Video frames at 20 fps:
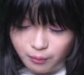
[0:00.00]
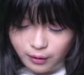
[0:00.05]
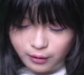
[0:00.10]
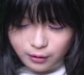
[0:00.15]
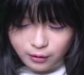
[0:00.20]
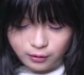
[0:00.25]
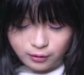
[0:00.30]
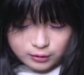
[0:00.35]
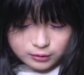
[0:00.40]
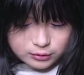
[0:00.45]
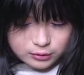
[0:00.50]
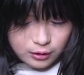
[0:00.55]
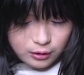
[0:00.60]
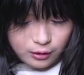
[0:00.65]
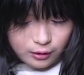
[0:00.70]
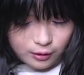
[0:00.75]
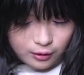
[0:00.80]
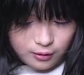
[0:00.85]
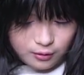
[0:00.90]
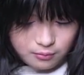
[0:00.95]
bukannya dari sini
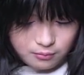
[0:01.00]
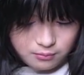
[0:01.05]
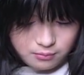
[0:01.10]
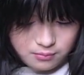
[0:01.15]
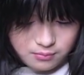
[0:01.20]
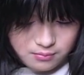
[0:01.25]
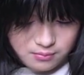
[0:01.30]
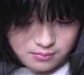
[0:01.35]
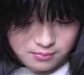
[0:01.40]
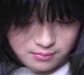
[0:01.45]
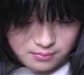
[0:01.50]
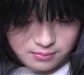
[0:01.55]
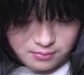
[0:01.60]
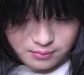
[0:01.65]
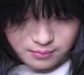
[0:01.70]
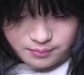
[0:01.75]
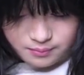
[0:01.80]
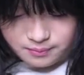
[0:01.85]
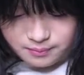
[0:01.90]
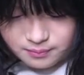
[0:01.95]
aja.
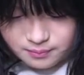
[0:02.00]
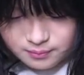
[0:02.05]
Hmm.